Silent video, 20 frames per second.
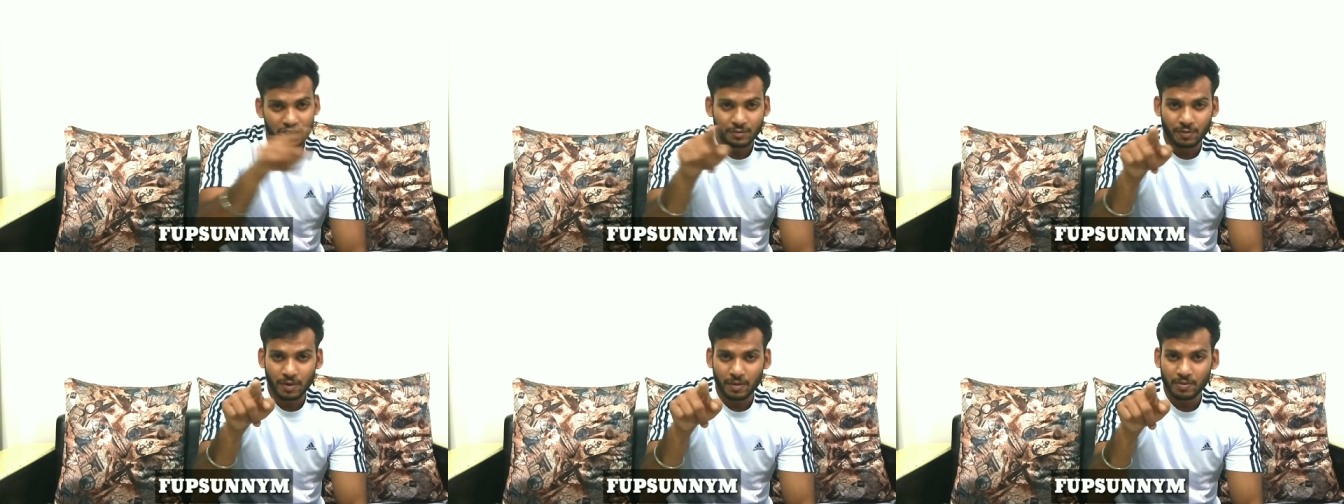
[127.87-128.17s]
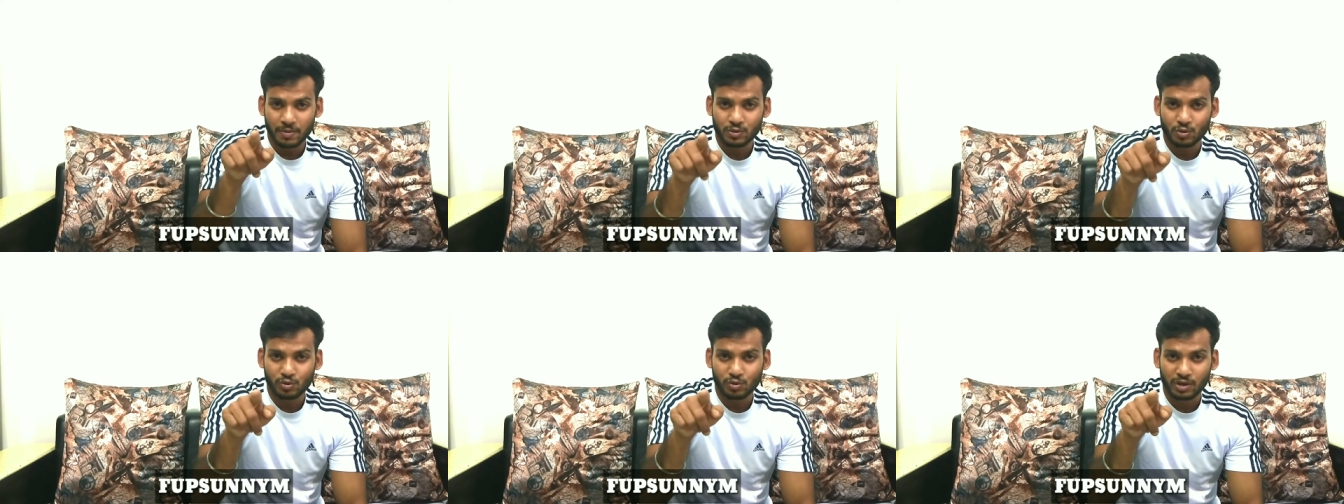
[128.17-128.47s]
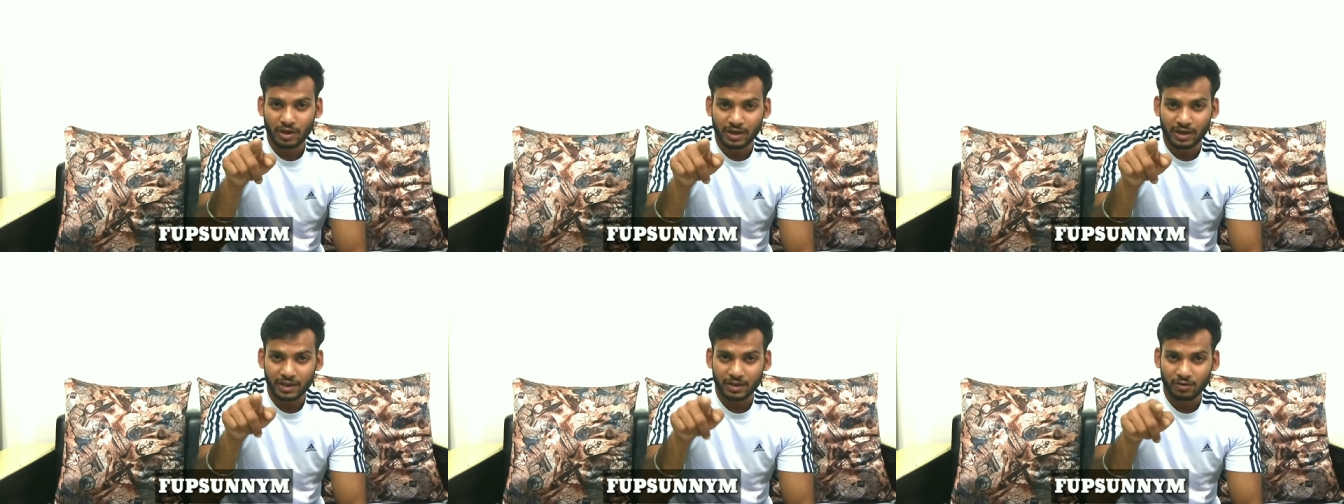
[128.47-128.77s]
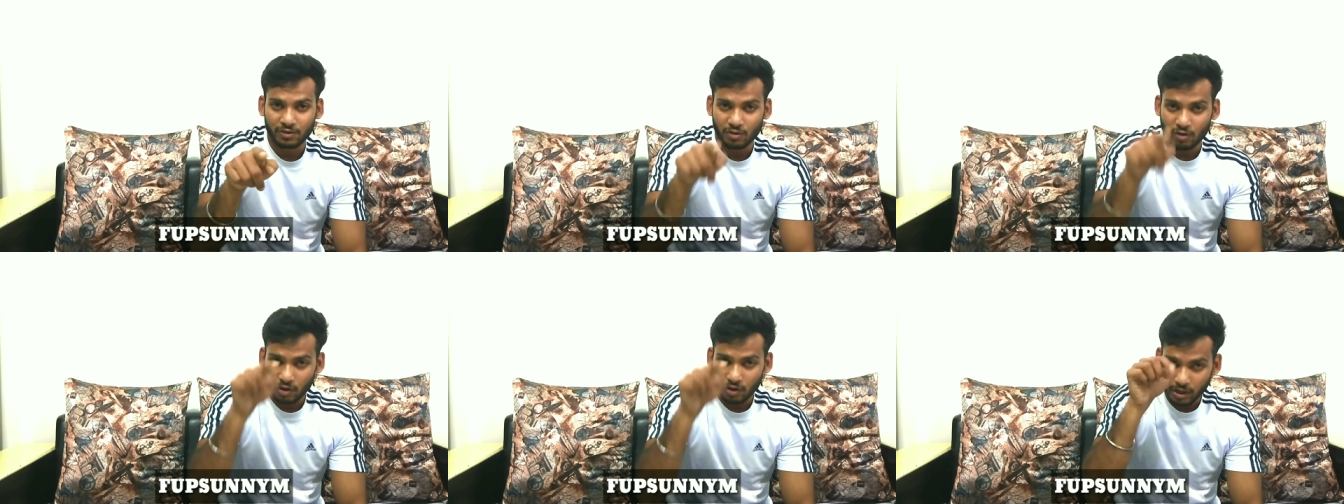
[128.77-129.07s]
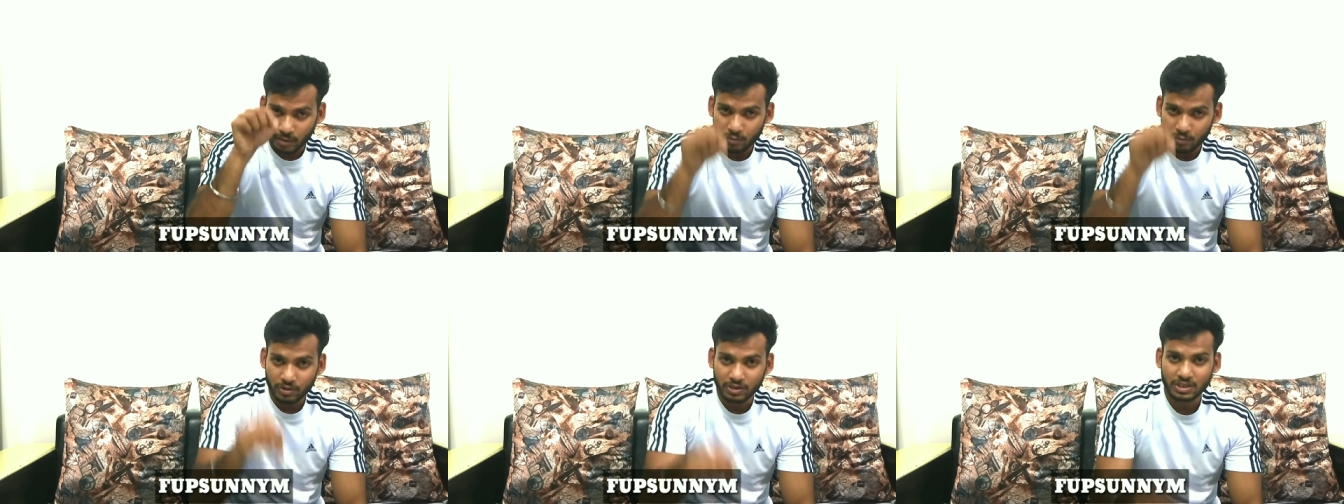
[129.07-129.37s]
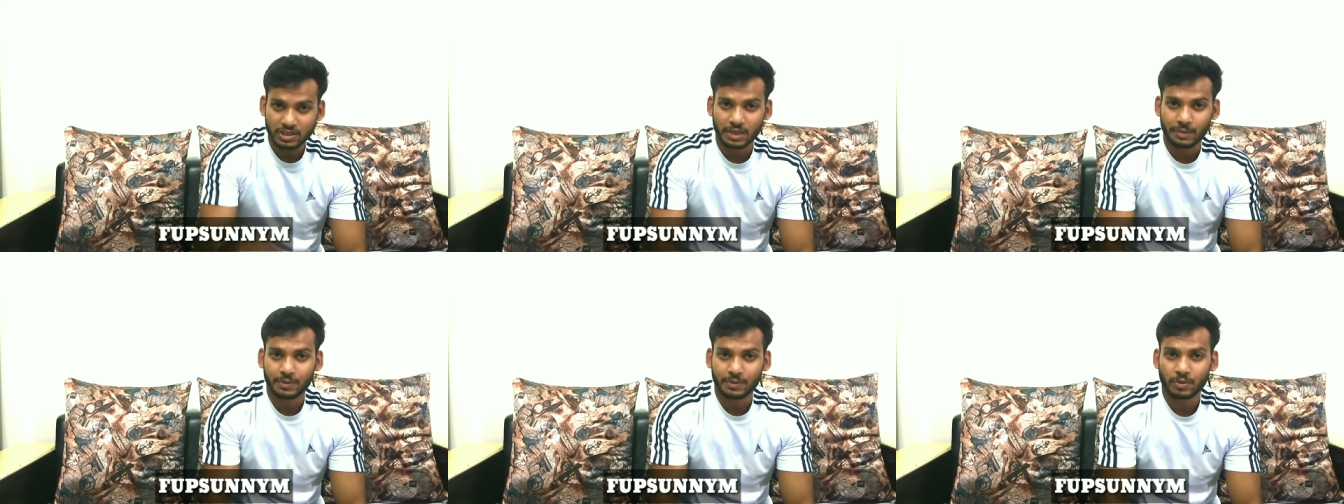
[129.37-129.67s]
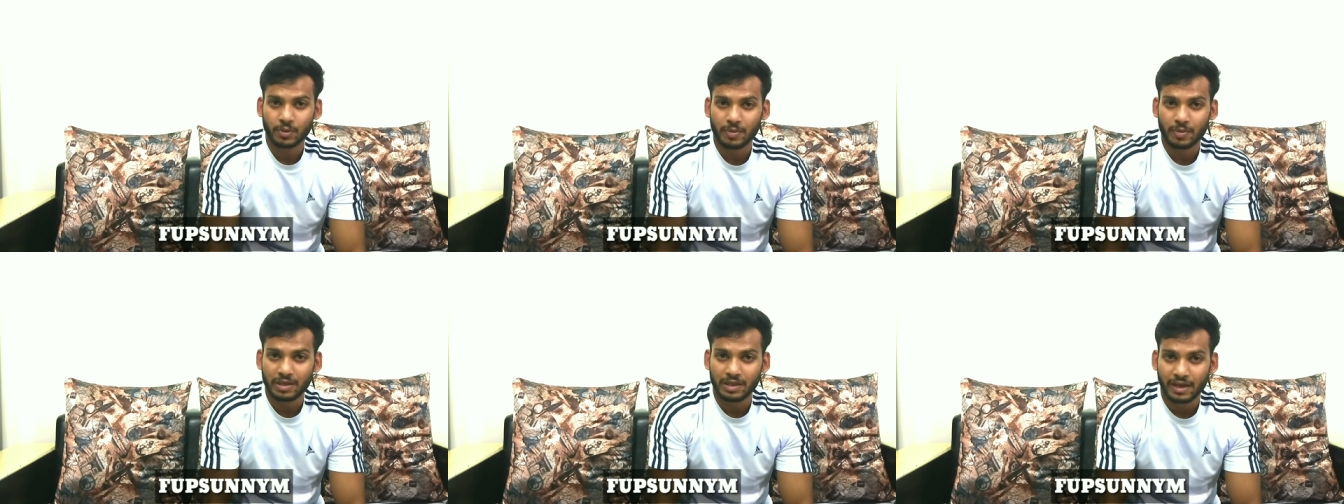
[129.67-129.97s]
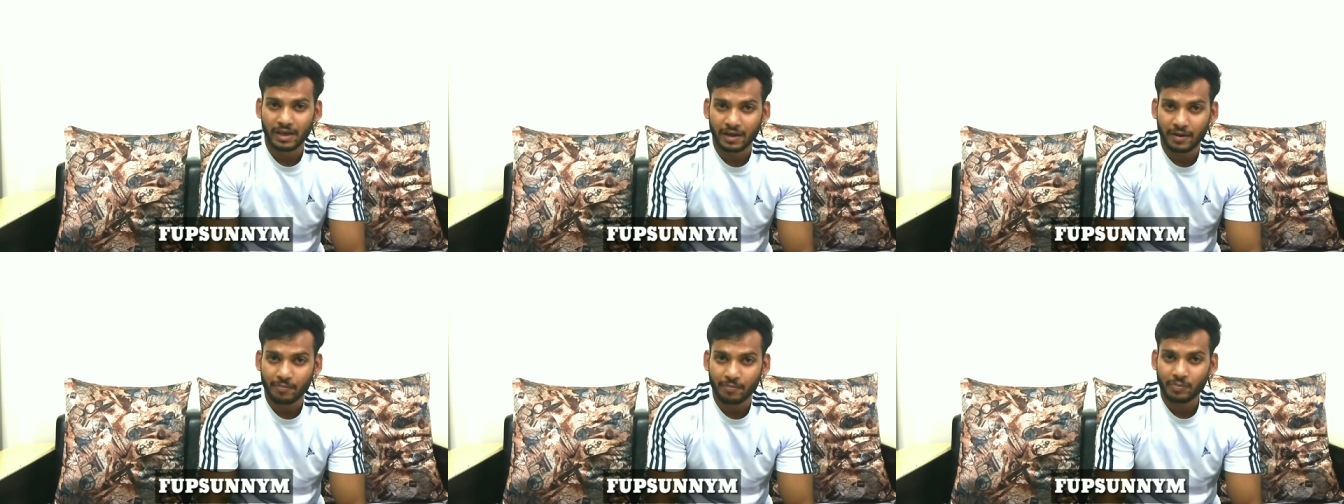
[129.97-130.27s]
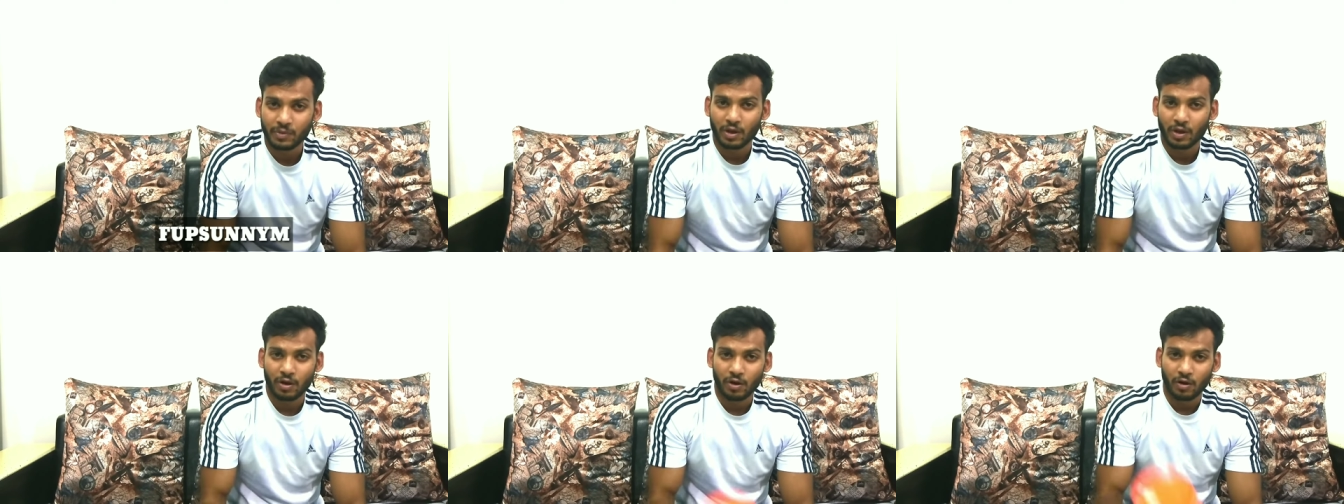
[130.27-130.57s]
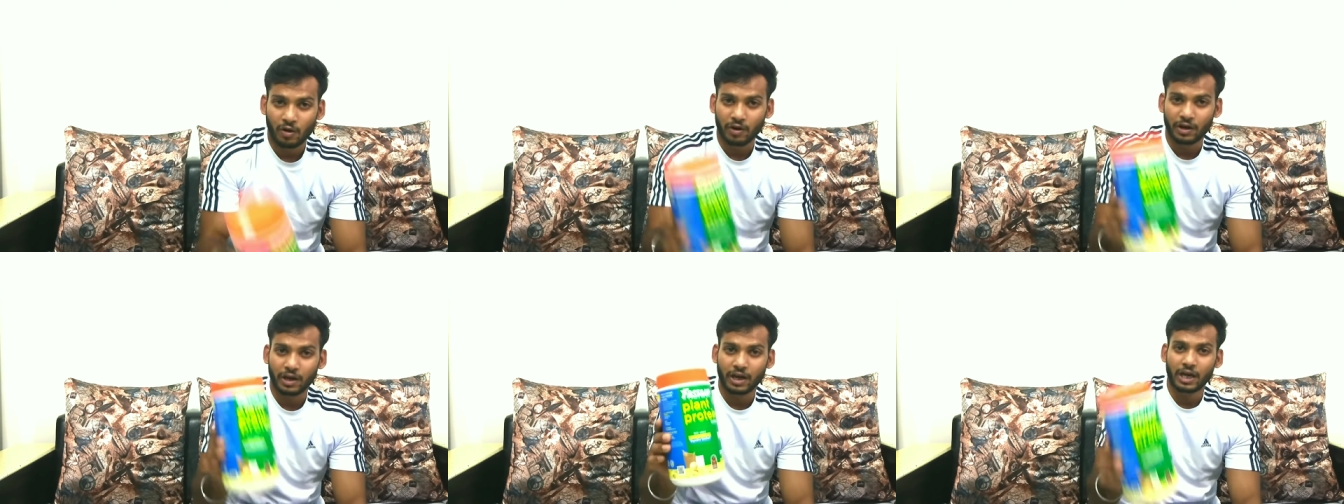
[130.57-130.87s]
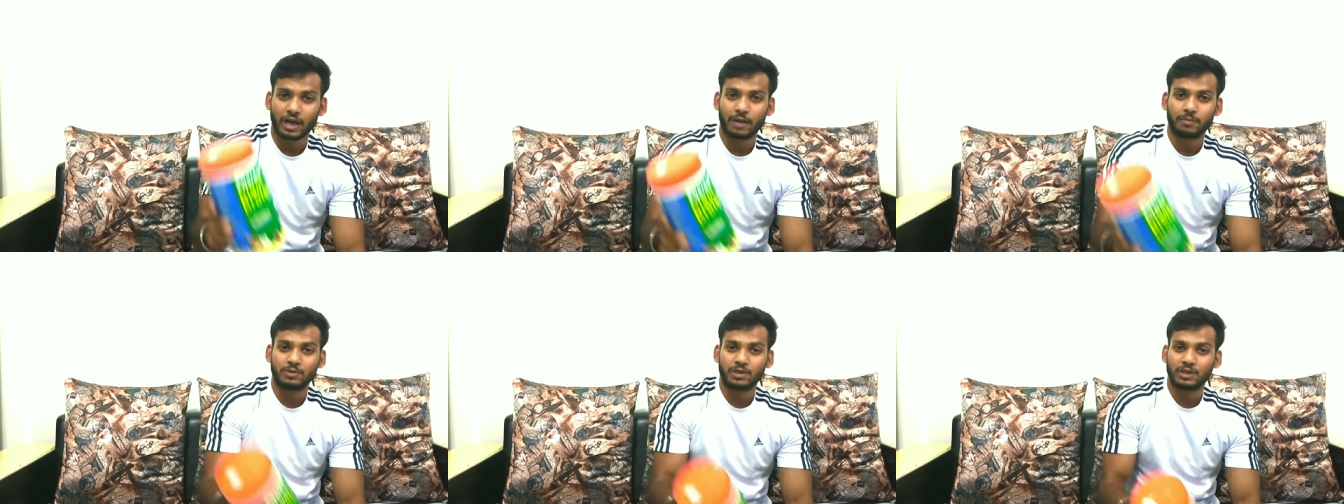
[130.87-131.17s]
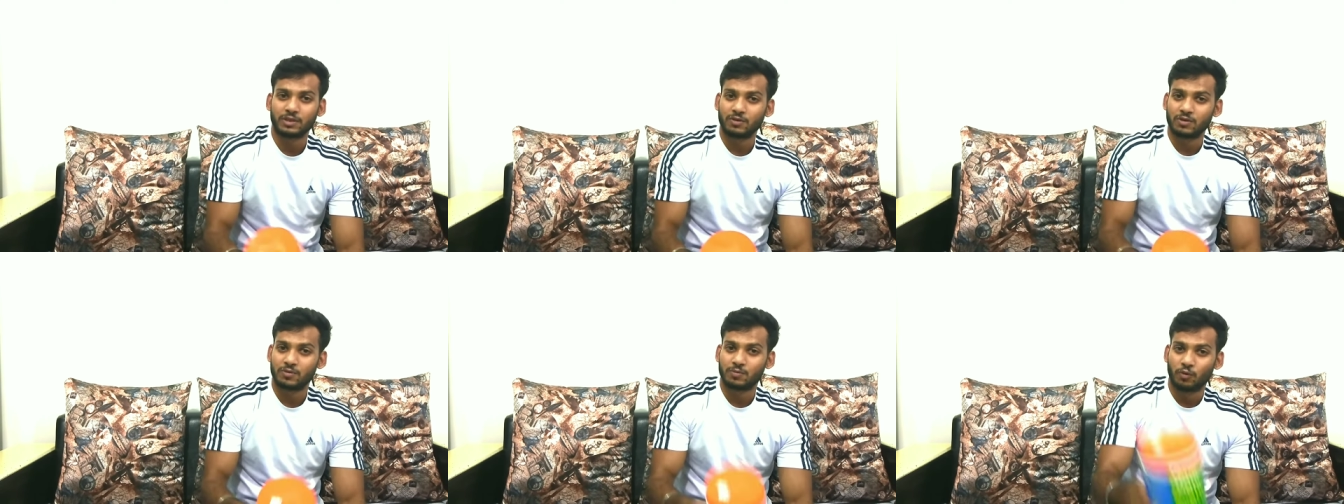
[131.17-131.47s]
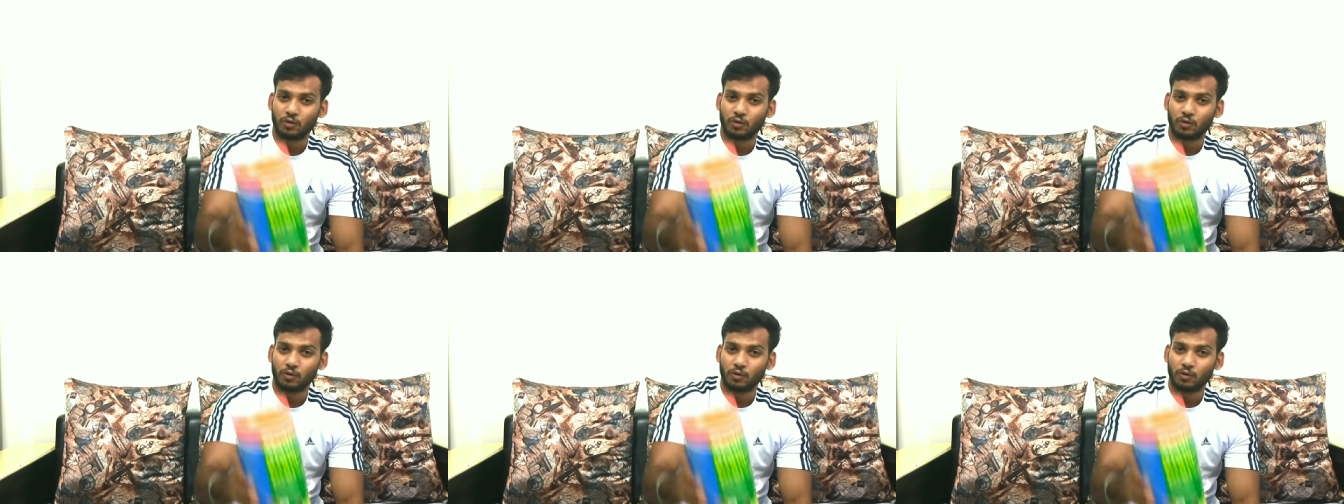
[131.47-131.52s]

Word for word: डिस्प्ले में शो कर रही हो और आपको डिस्क्रिप्शन में मिल जाएगा और अगर आप चाहते हो इस